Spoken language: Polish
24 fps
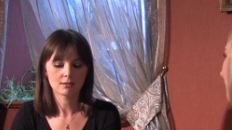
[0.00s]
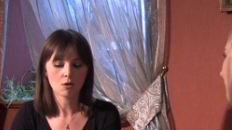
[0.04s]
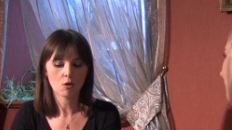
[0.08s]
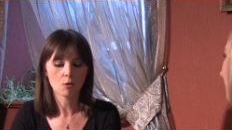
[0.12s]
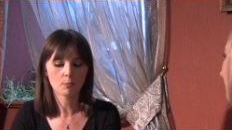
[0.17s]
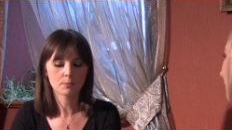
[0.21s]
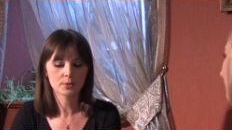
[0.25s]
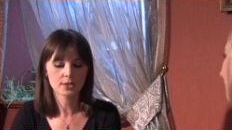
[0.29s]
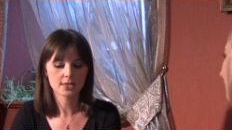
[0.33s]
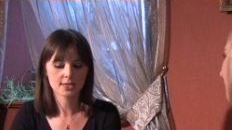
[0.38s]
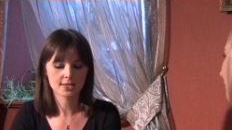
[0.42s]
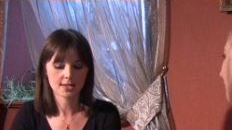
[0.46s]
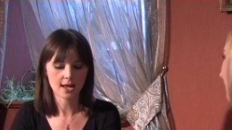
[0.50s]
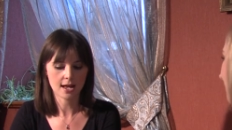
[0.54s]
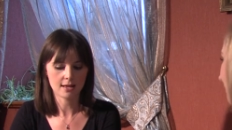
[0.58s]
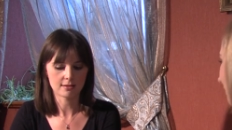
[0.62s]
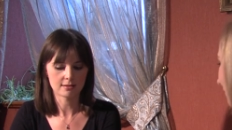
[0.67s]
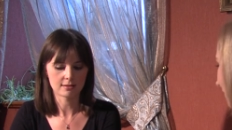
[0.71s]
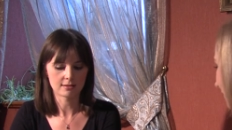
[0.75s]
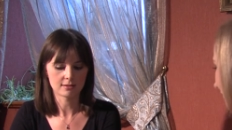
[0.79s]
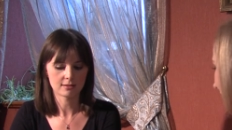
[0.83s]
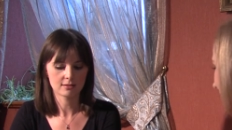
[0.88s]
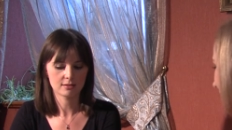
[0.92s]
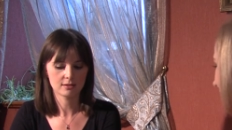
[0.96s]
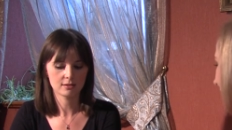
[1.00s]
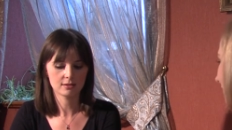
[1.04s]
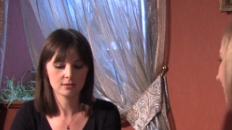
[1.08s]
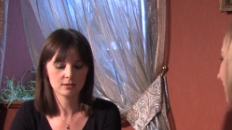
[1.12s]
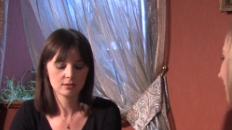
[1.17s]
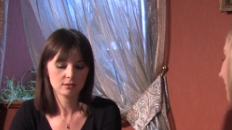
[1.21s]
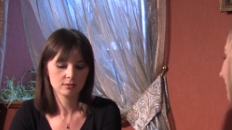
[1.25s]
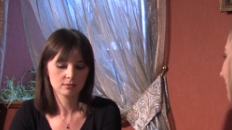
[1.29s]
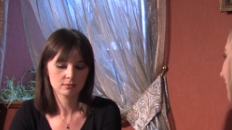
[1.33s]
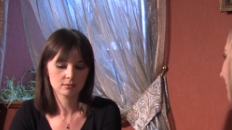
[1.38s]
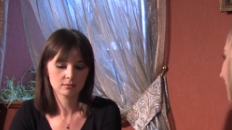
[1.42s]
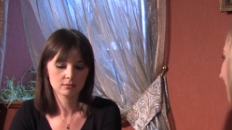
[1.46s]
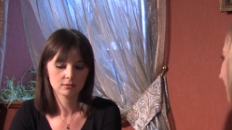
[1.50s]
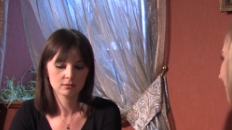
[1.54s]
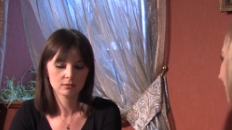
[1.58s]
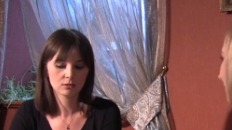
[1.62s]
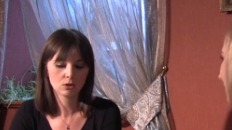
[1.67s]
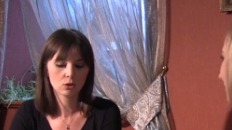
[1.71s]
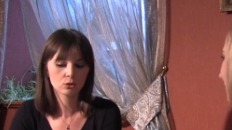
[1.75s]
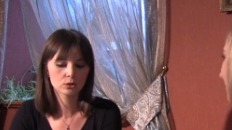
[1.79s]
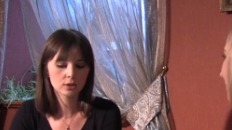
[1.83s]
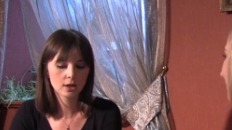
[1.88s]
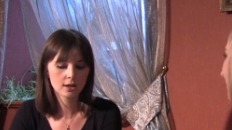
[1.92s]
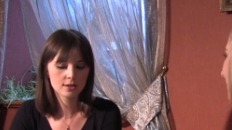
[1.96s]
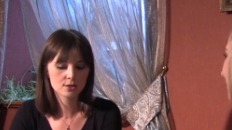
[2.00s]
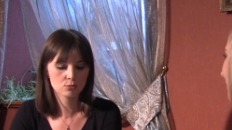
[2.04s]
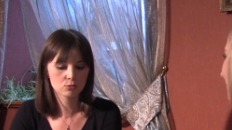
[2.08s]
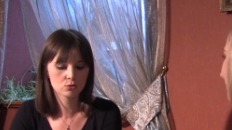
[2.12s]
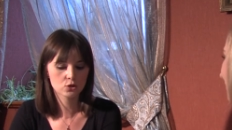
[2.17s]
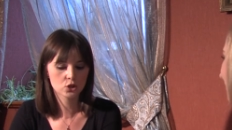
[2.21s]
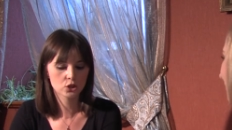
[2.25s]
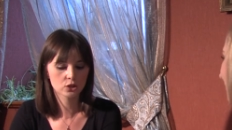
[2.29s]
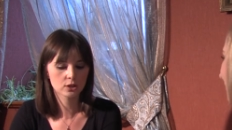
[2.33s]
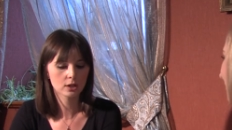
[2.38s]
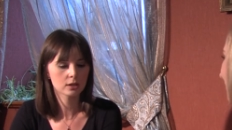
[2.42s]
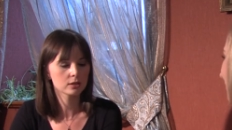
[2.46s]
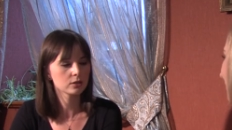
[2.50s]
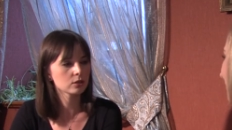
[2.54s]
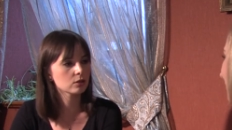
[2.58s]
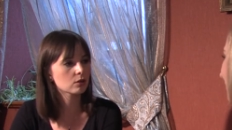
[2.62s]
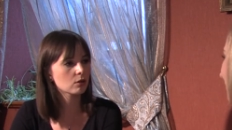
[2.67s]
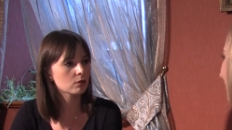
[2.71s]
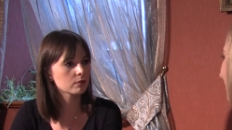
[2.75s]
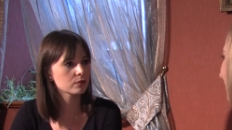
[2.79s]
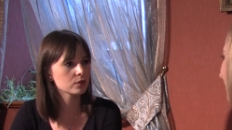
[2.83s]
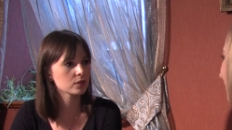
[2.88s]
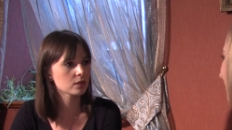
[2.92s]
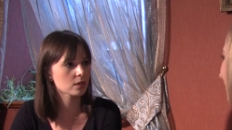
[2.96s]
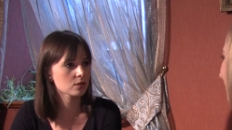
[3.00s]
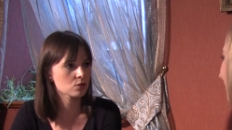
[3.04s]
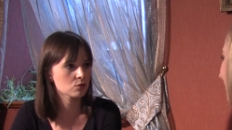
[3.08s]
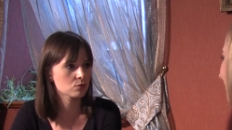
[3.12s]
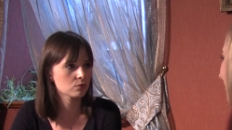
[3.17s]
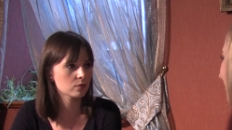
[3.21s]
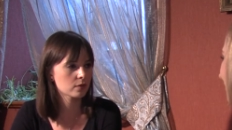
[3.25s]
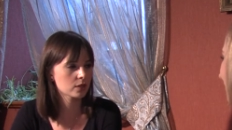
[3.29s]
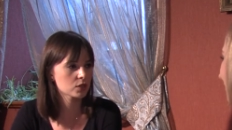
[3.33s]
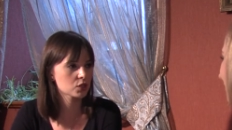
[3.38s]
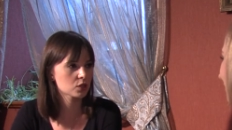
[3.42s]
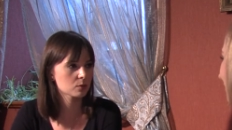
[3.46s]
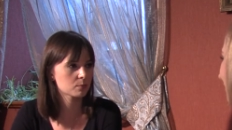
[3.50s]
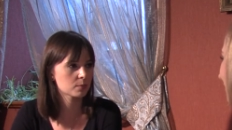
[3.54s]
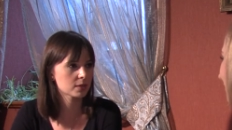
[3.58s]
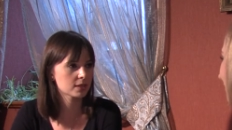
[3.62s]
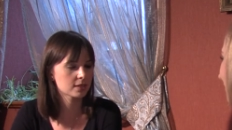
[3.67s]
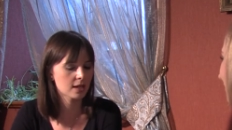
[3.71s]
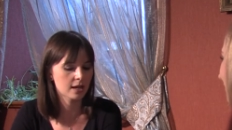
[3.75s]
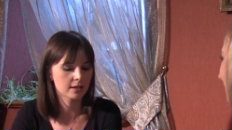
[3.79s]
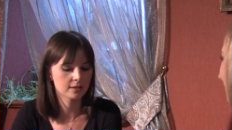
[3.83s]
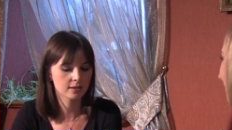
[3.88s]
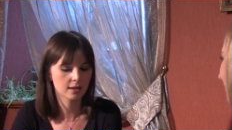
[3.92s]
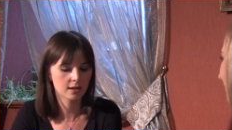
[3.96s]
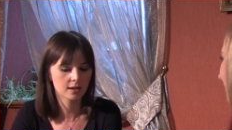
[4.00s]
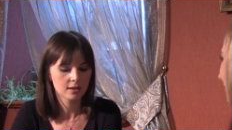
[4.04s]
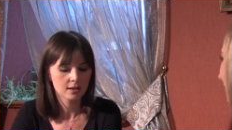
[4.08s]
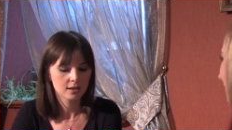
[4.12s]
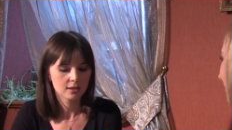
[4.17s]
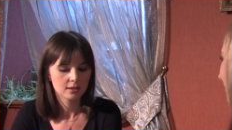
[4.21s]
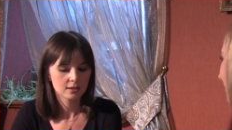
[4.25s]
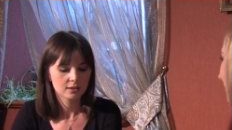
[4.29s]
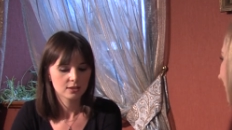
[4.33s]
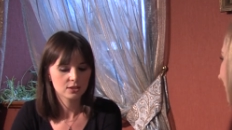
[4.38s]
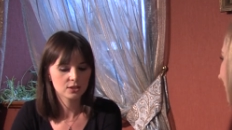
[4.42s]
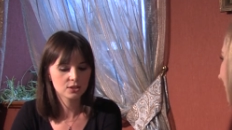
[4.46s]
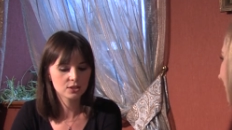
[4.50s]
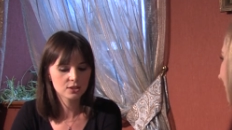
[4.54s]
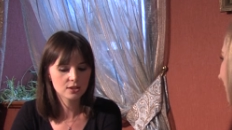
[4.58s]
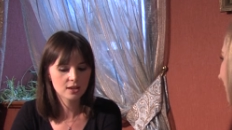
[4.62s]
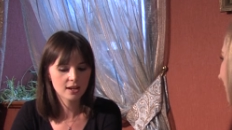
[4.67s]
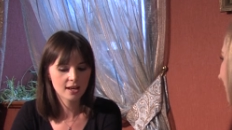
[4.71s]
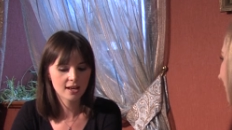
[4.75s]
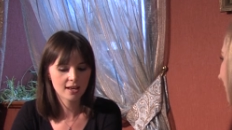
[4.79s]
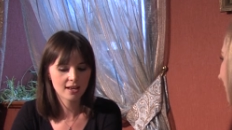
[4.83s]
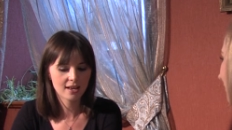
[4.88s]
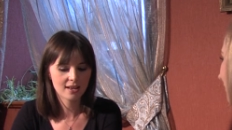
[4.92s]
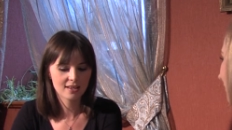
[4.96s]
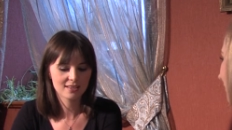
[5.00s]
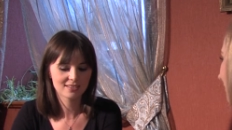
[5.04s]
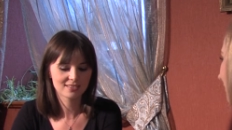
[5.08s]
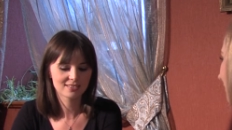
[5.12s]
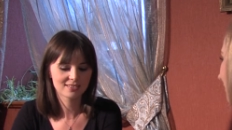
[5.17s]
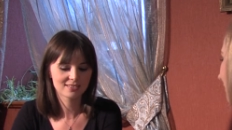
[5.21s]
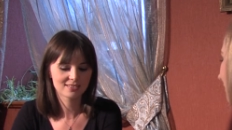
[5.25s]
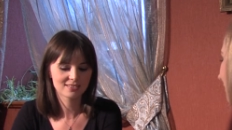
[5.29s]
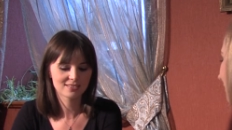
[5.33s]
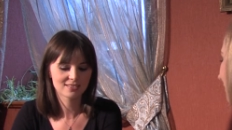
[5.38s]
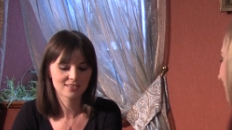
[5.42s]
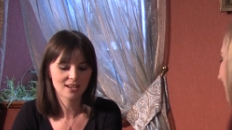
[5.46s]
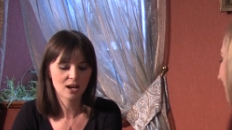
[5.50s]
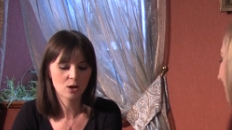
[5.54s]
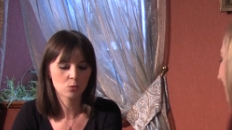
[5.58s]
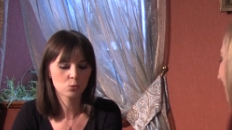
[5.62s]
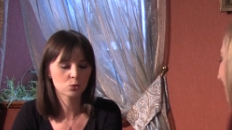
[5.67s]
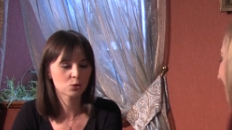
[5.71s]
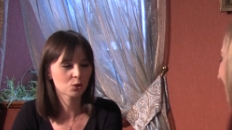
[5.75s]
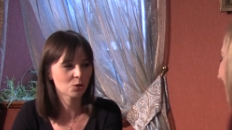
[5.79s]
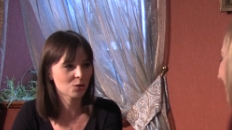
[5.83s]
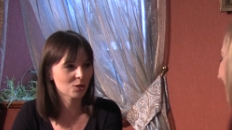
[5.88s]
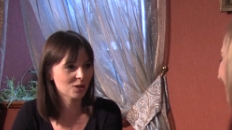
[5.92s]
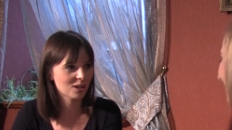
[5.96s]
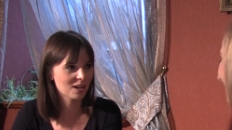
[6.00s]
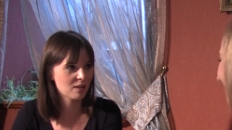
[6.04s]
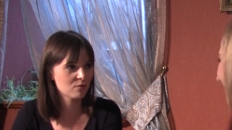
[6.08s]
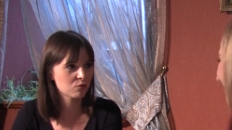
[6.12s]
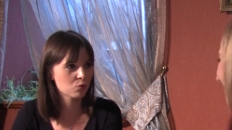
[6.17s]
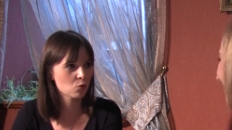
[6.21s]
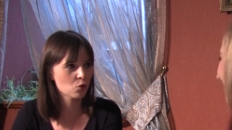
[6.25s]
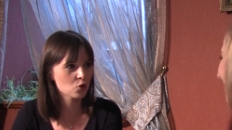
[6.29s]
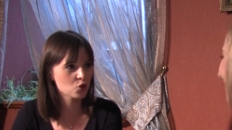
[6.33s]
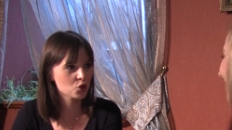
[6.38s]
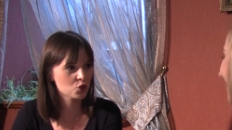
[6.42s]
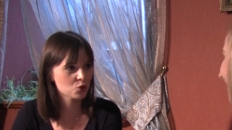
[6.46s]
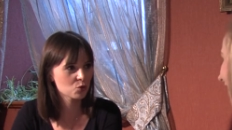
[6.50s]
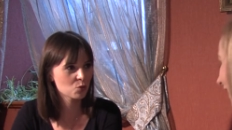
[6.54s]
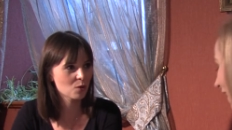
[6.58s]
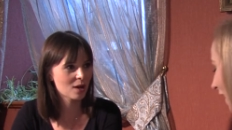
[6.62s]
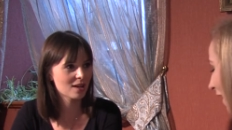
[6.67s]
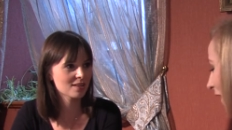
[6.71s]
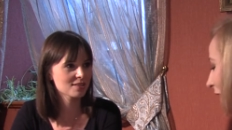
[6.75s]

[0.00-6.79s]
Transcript: opisany. I e, no, od razu czytelnikowi nasuwa się pytanie, ile autorka włożyła